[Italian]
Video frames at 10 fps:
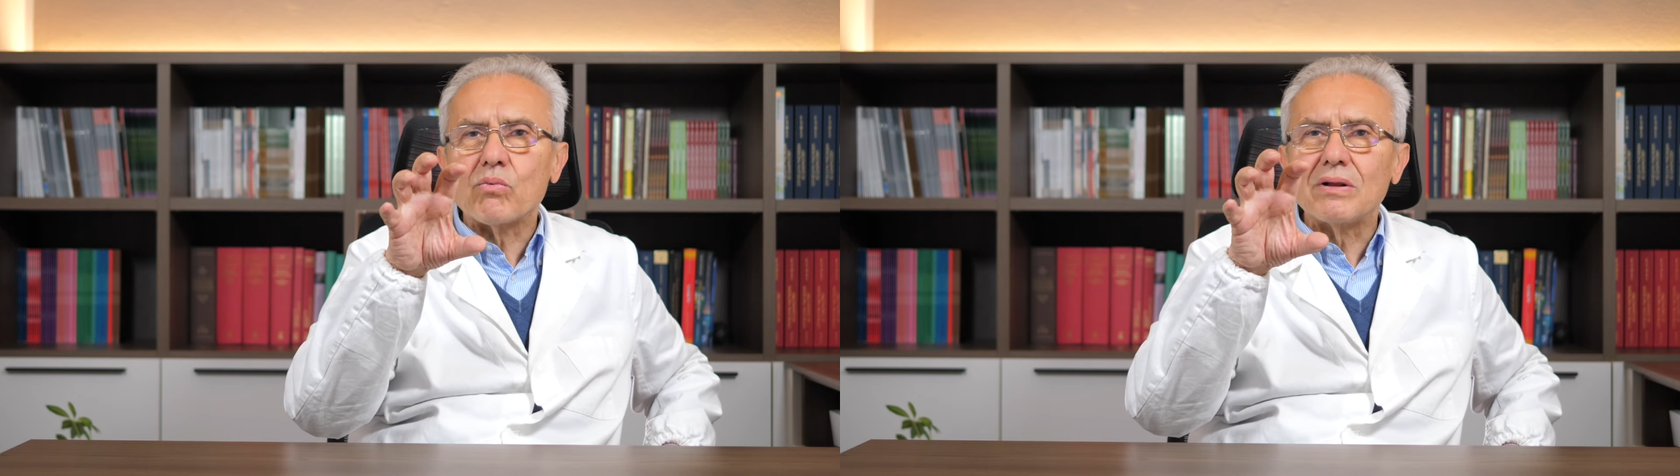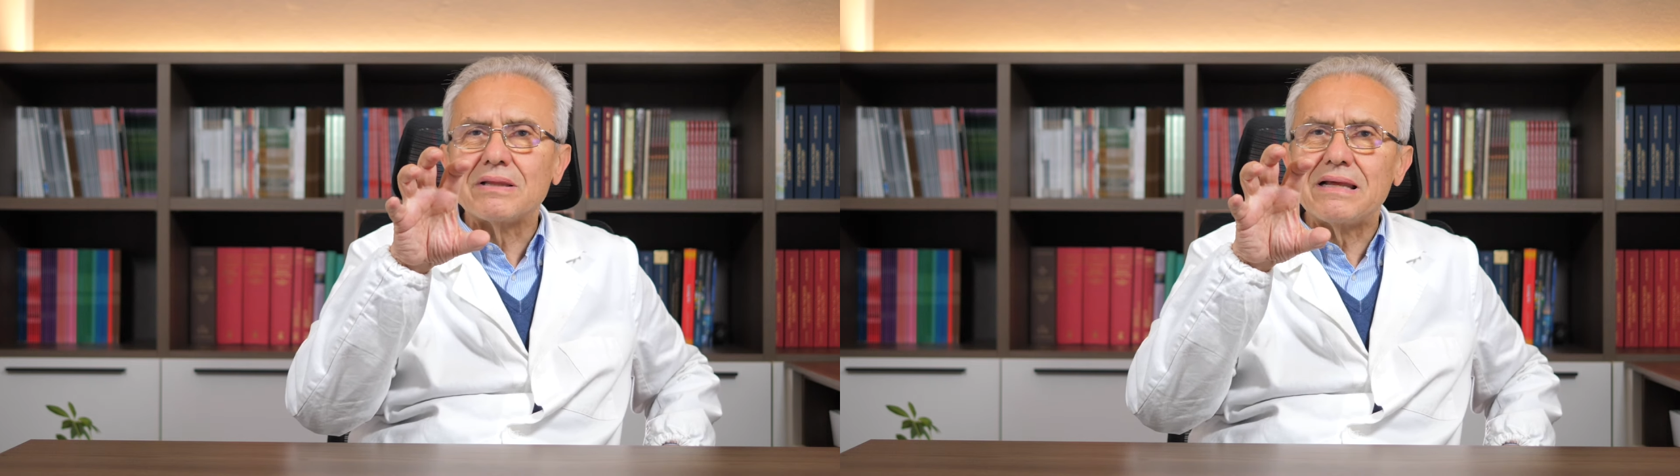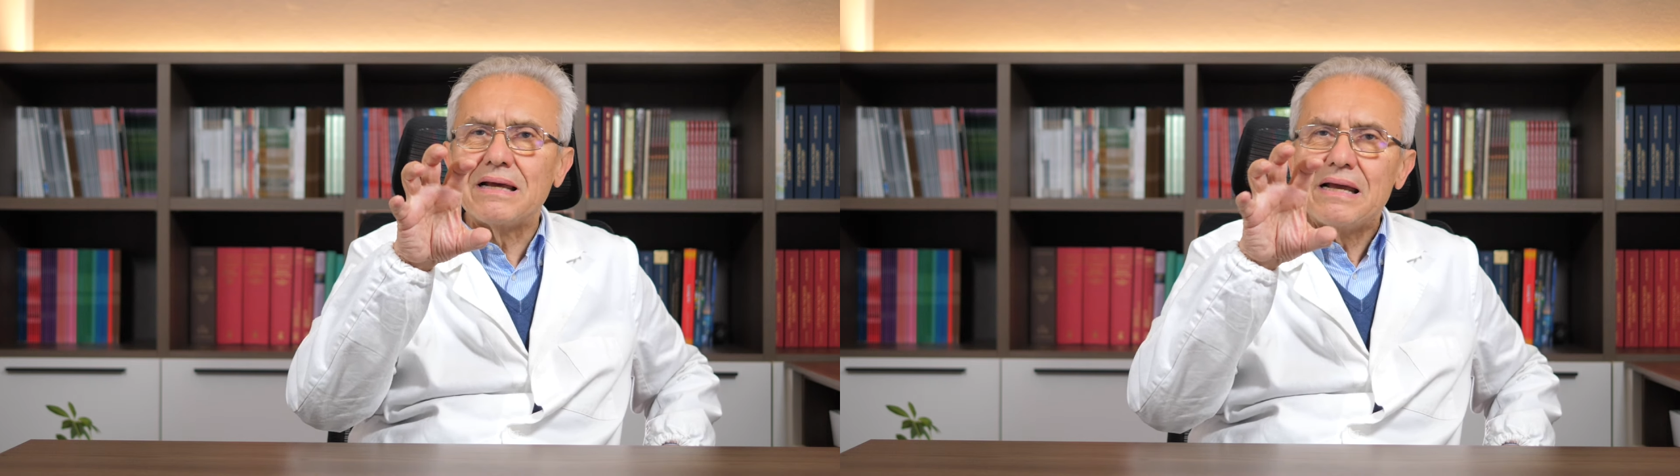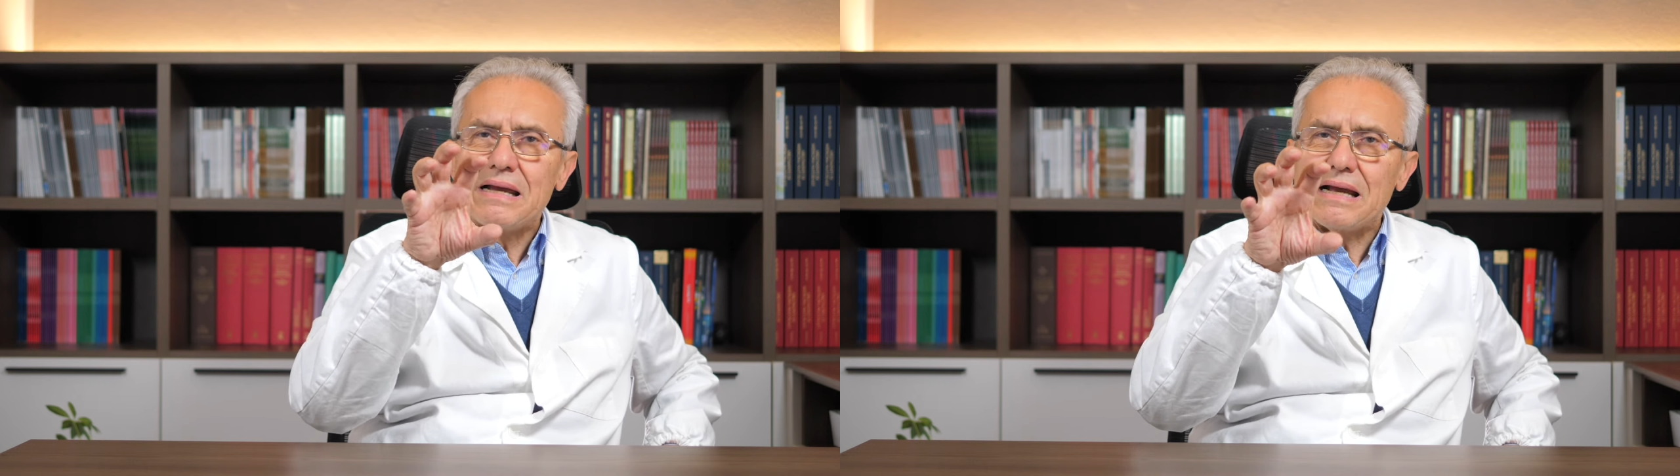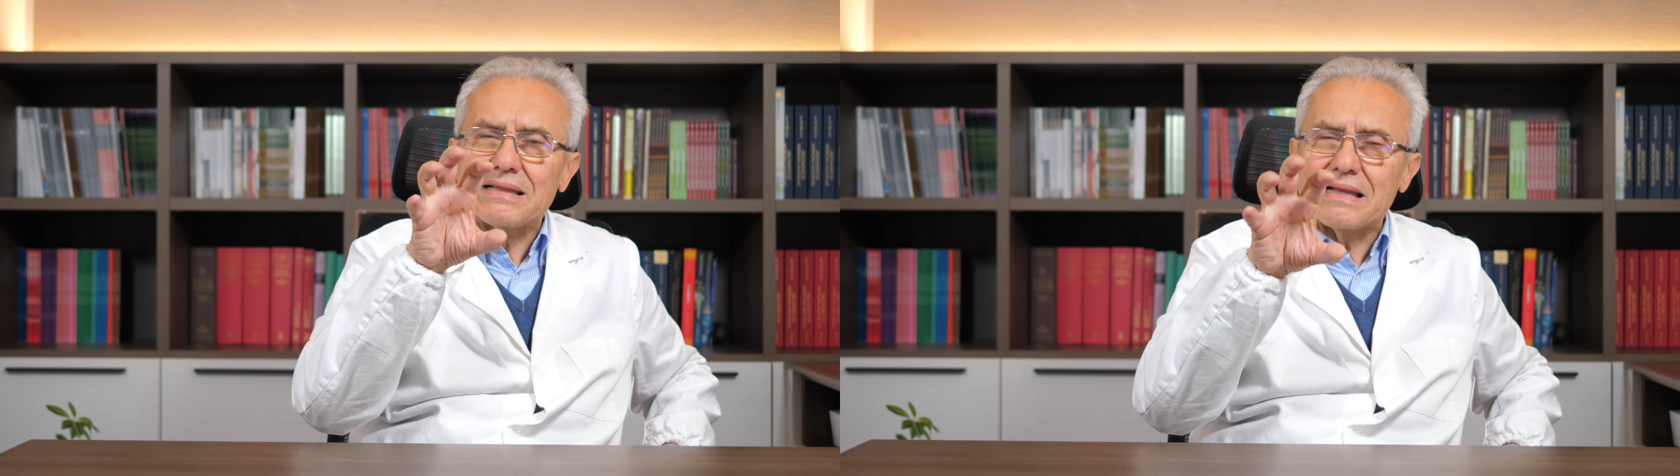quanto
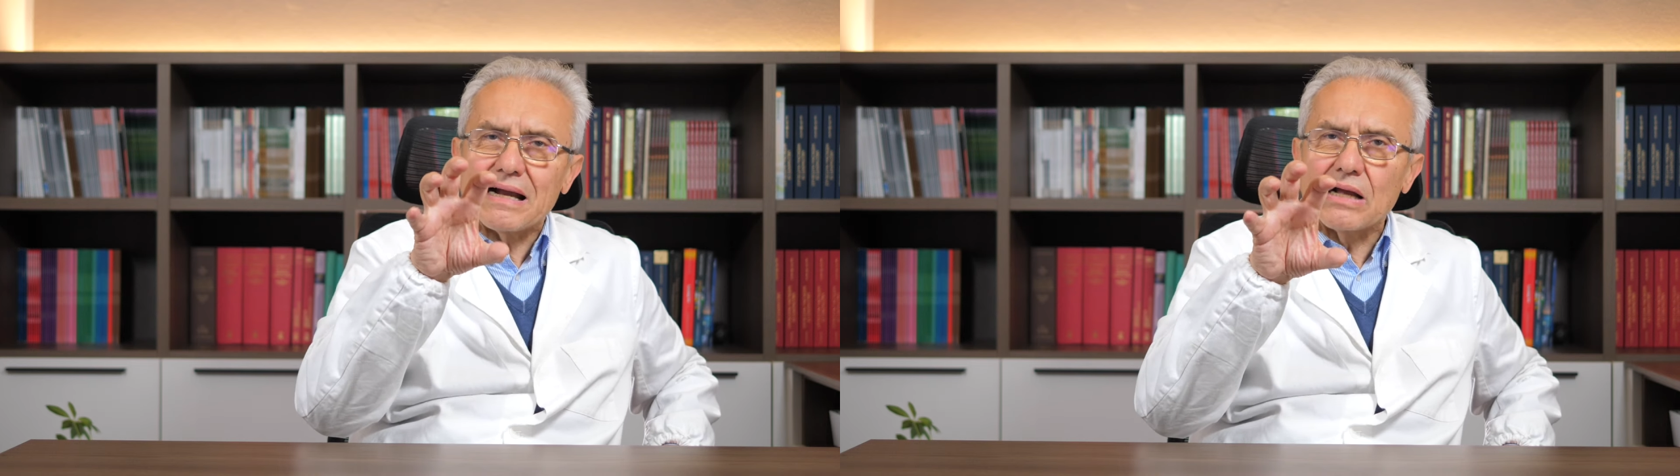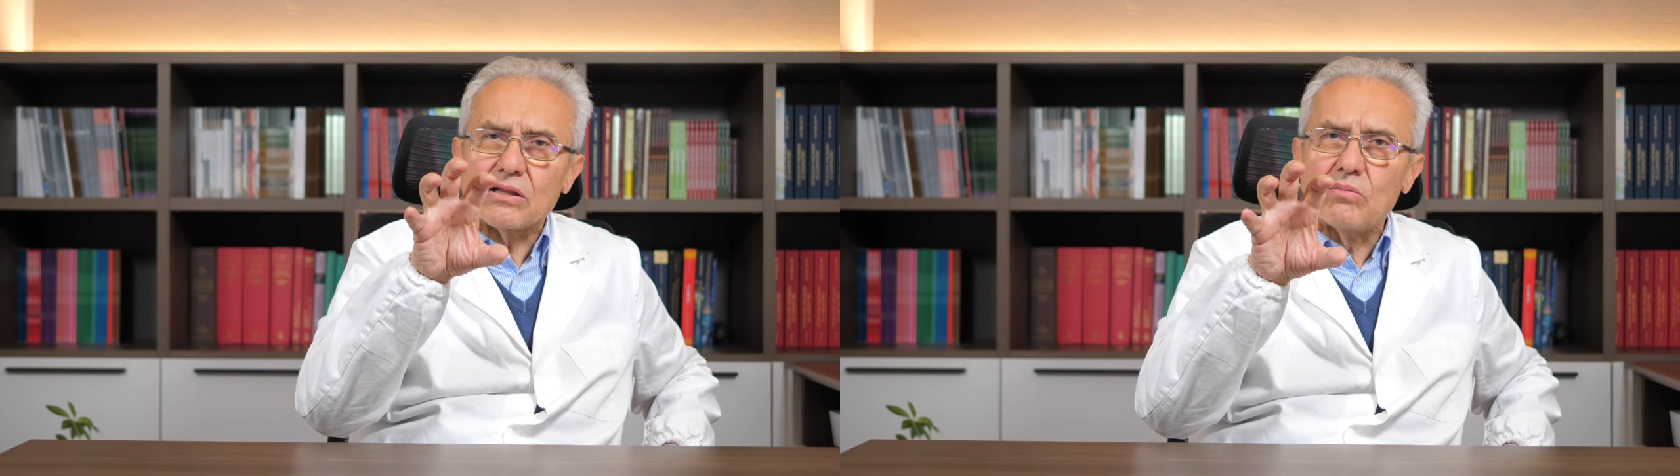è attaccato